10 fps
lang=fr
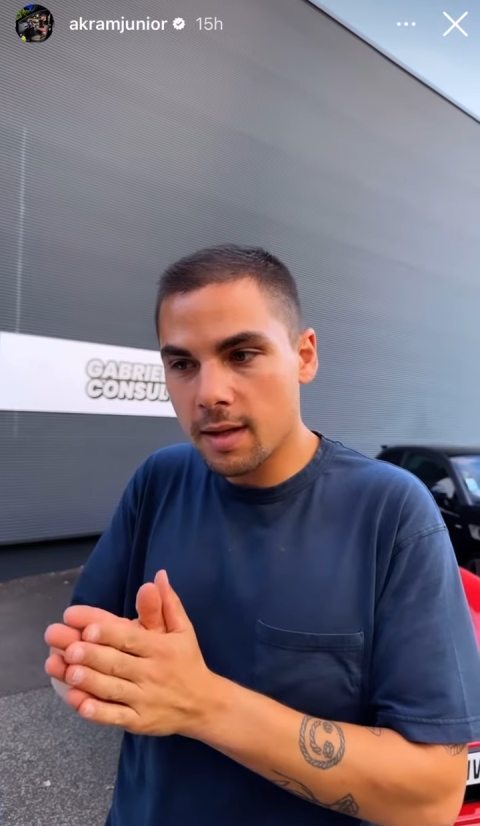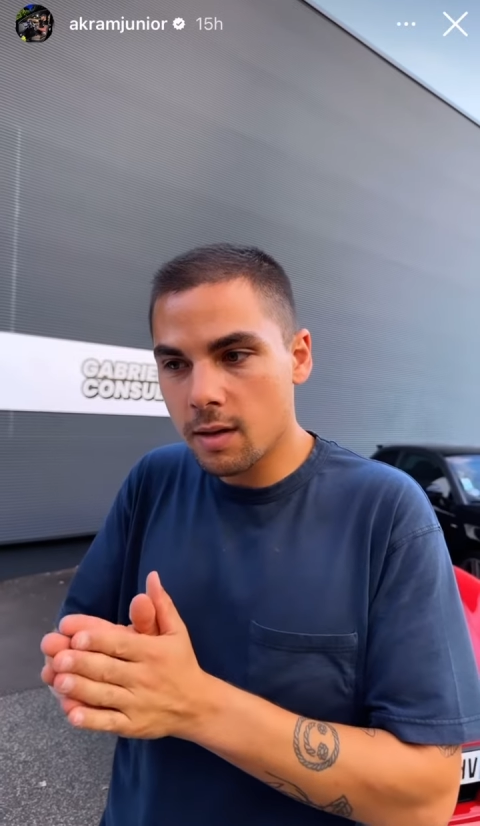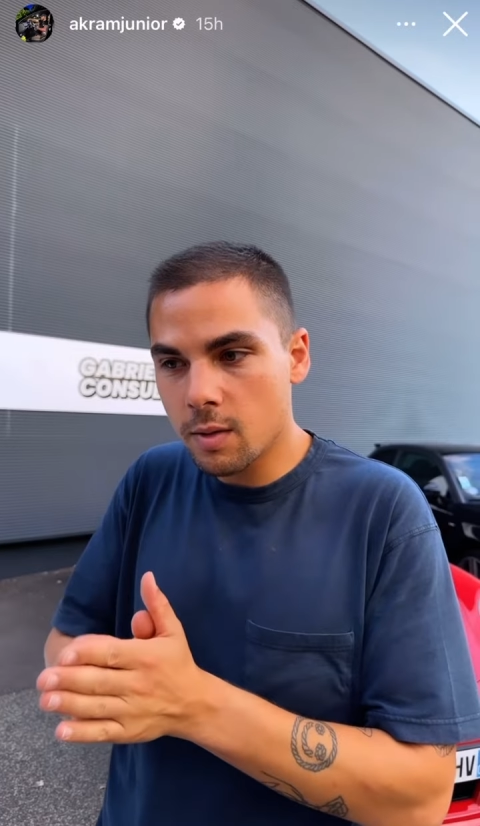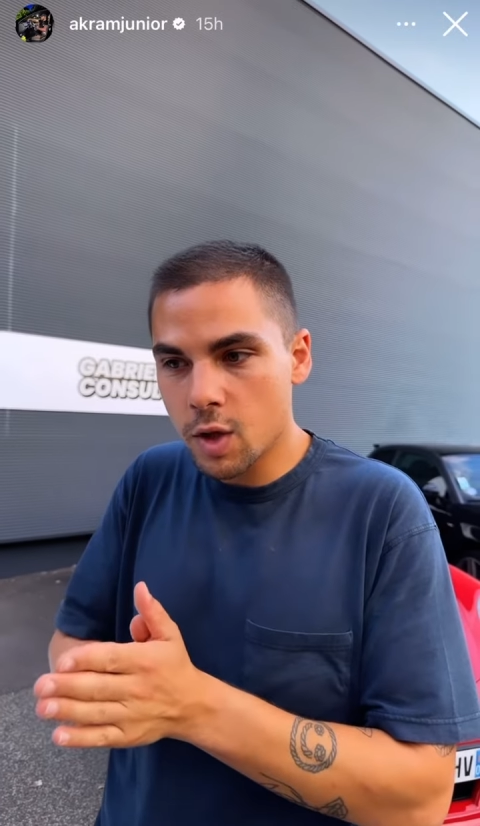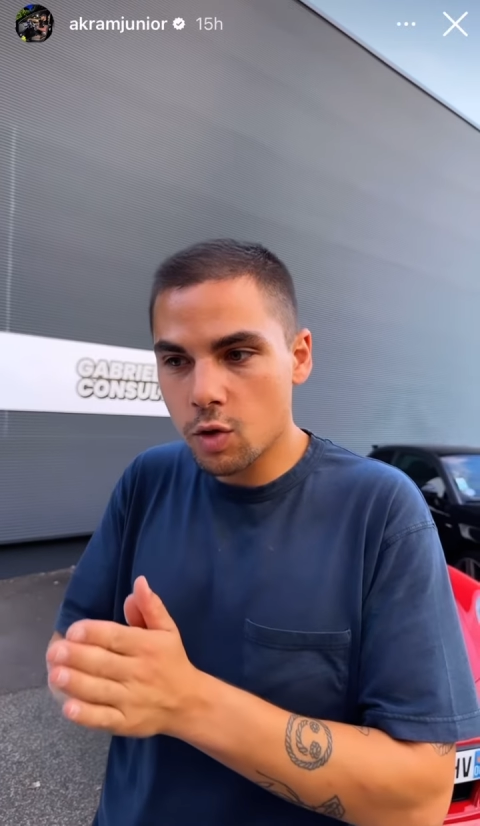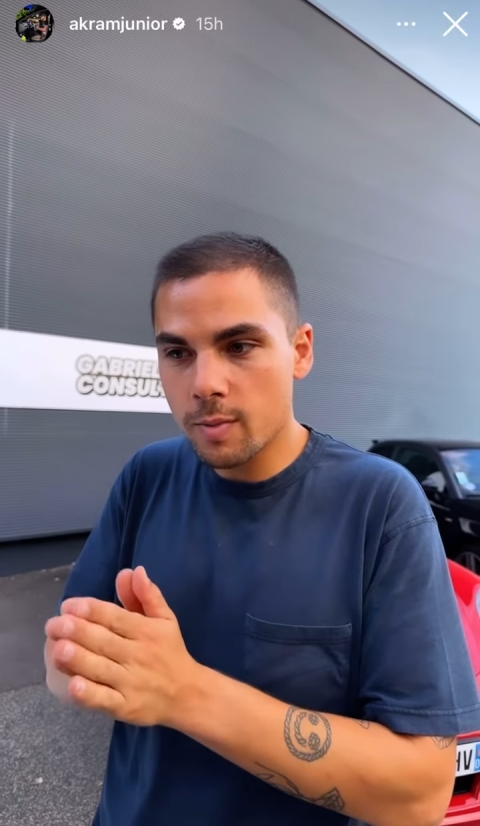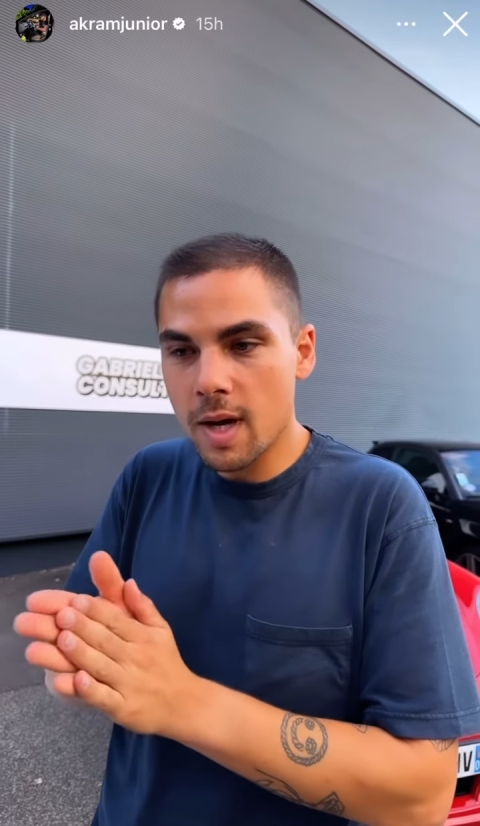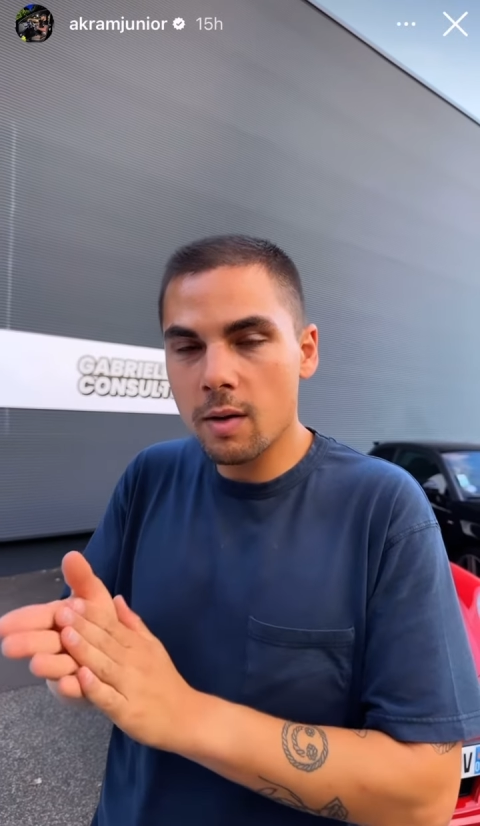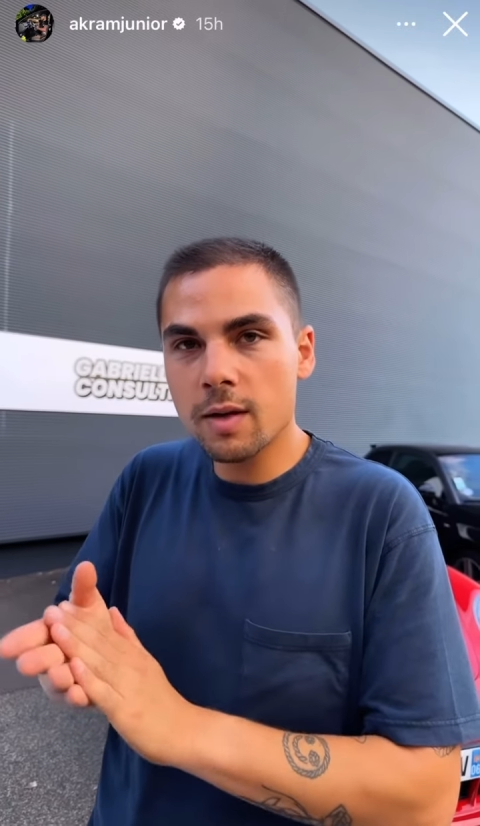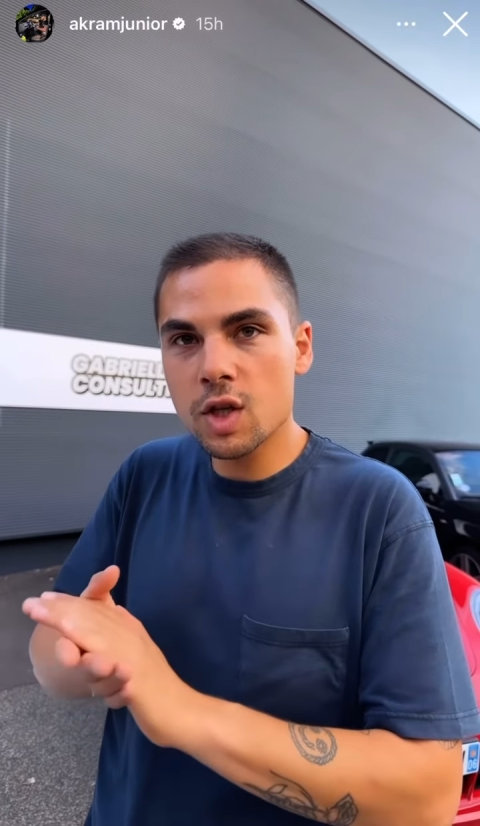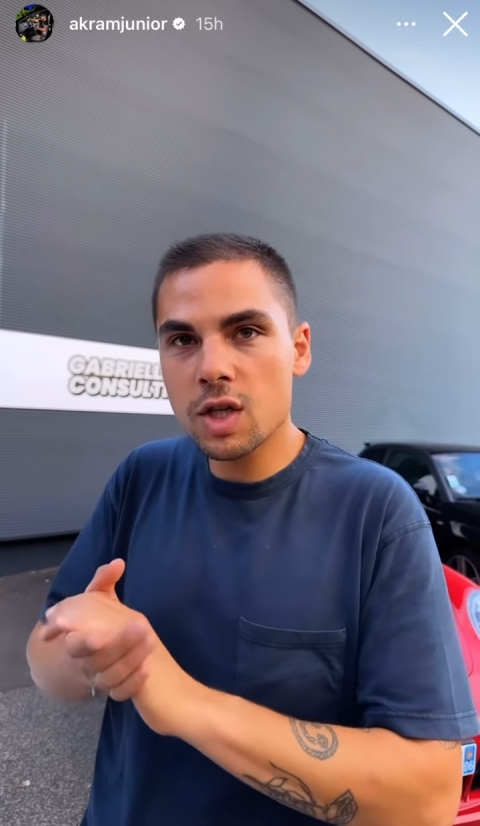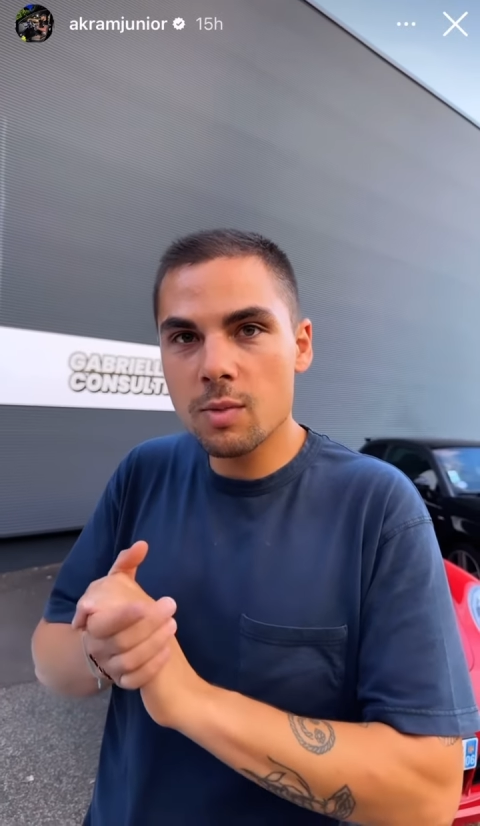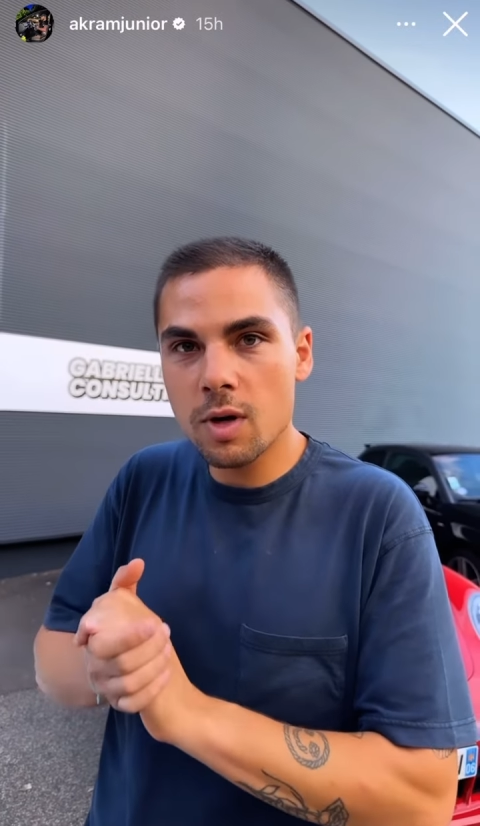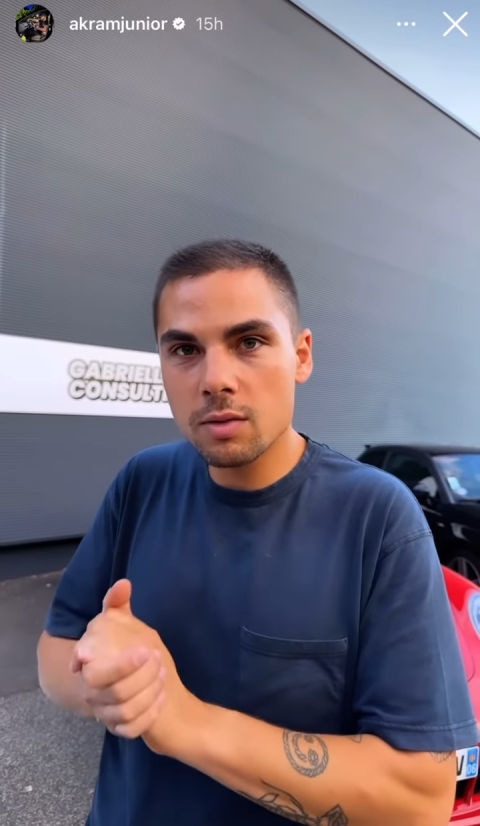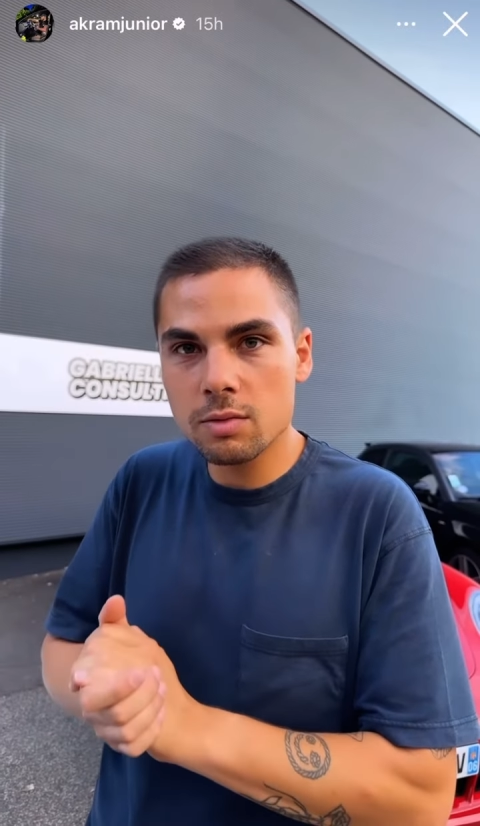euh, ouais, je suis bien rentré chez
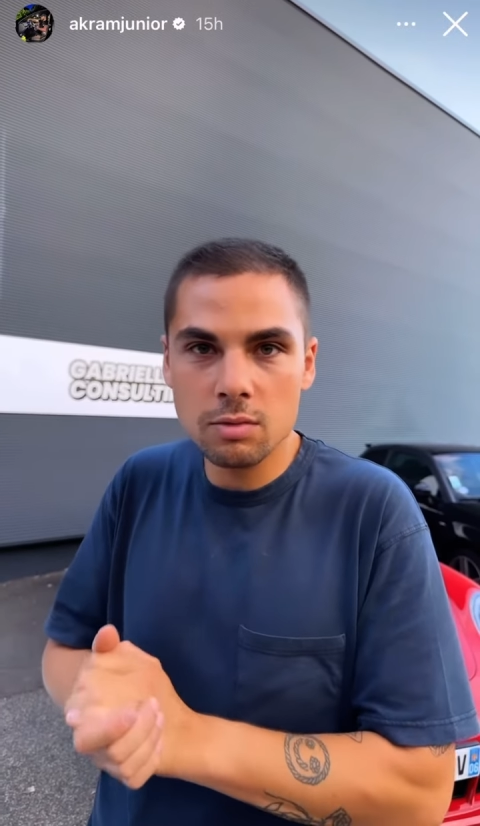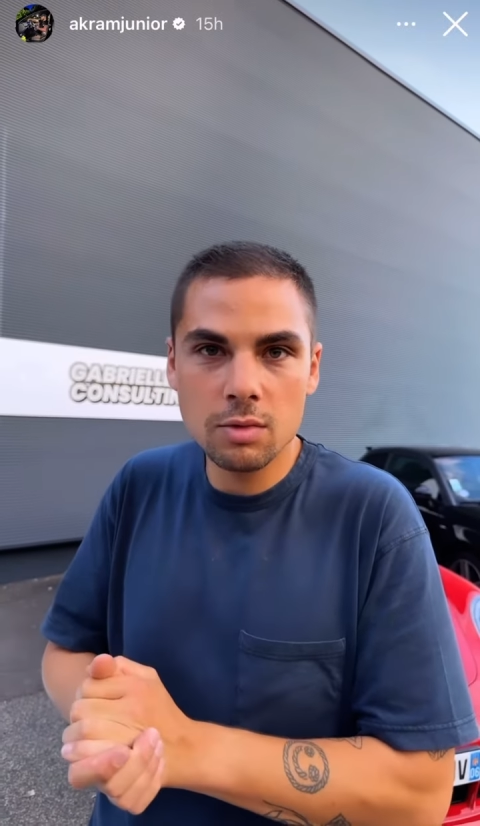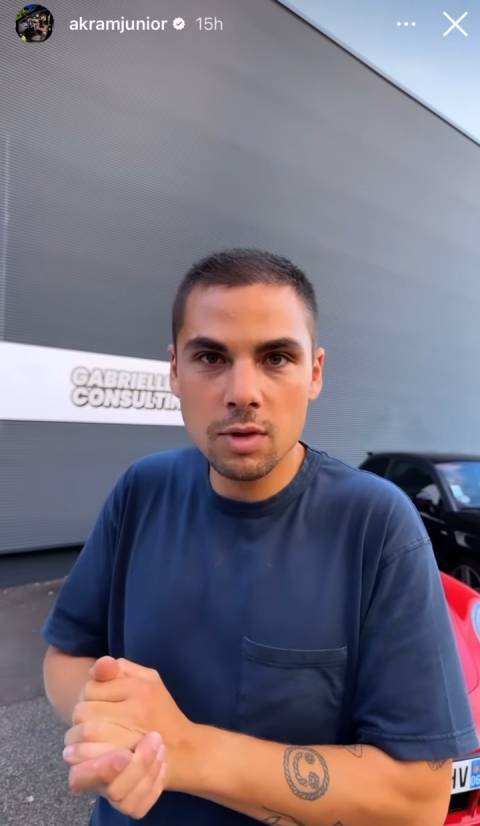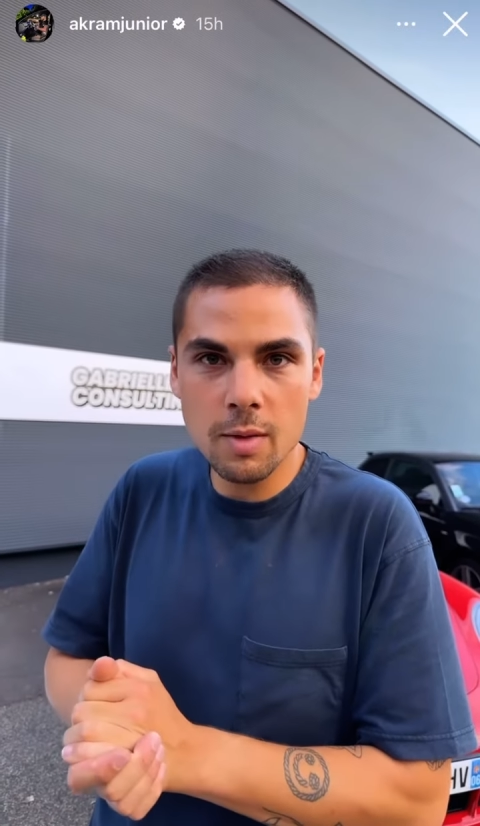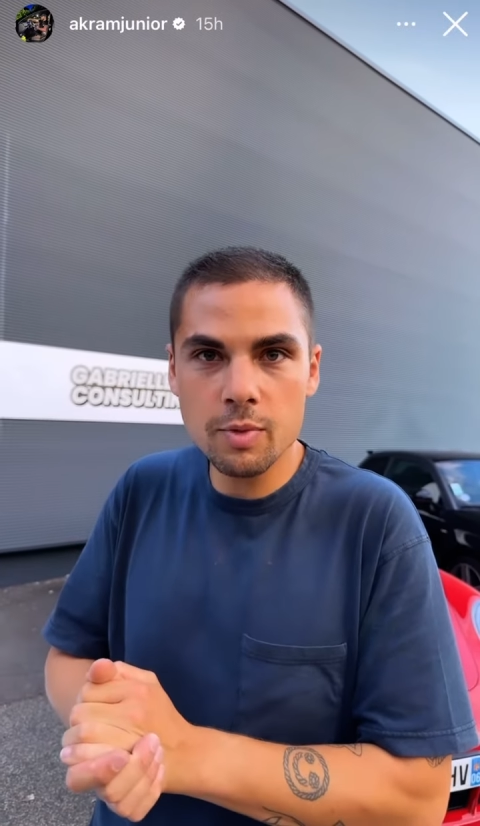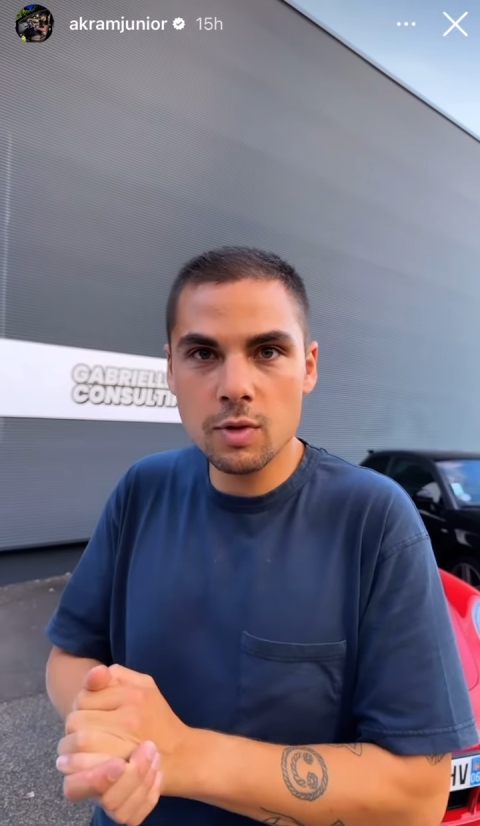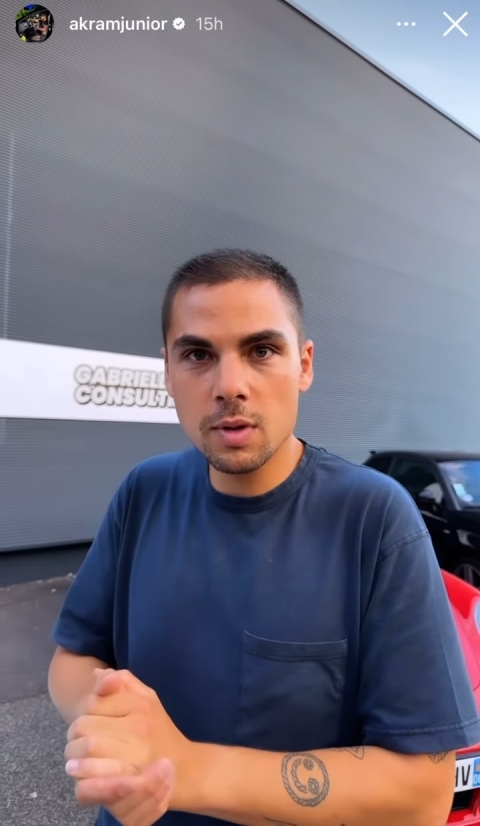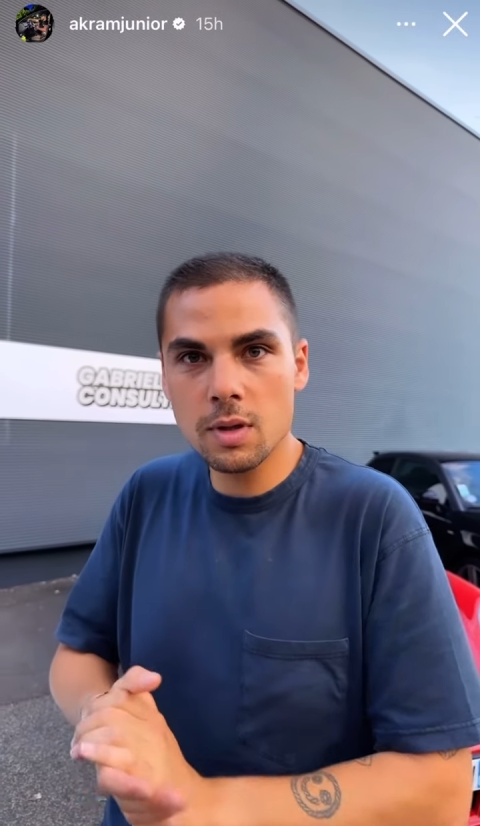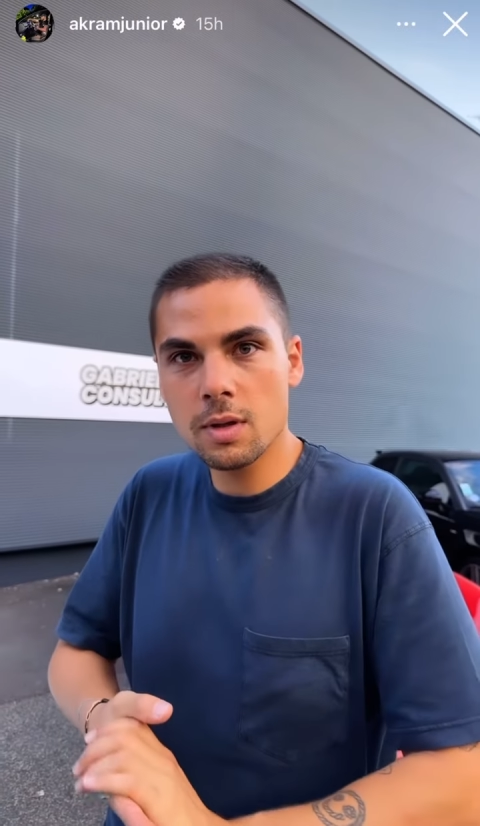moi. Top, tu vois.